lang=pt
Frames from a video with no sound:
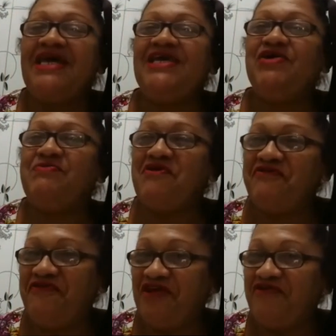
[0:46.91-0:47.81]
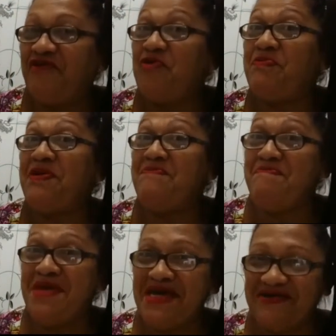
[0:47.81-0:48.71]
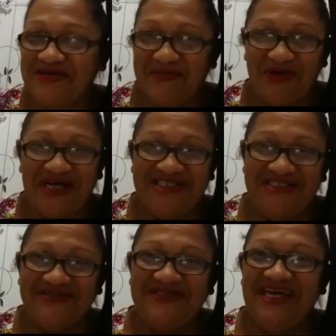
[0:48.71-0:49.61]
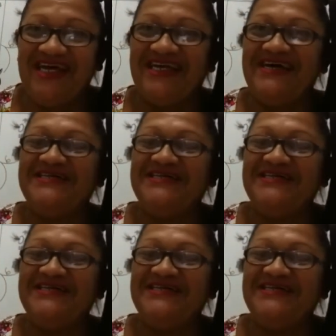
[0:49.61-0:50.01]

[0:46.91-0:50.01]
e o meu filho foi o primeiro namoradinho dela.